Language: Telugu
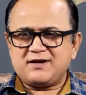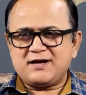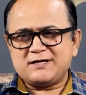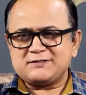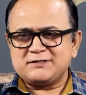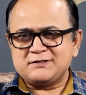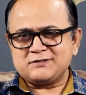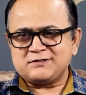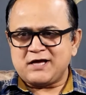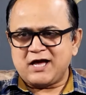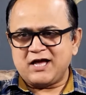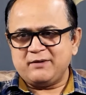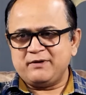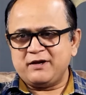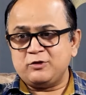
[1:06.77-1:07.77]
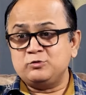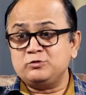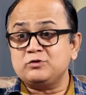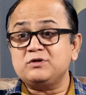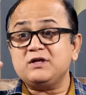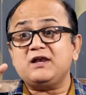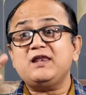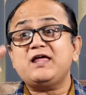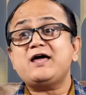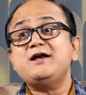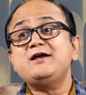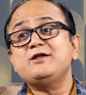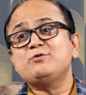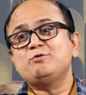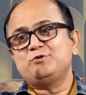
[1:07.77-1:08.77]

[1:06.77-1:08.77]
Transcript: కాస్తంత సహాయం అనేది ఉంటుంది క్లారిటీ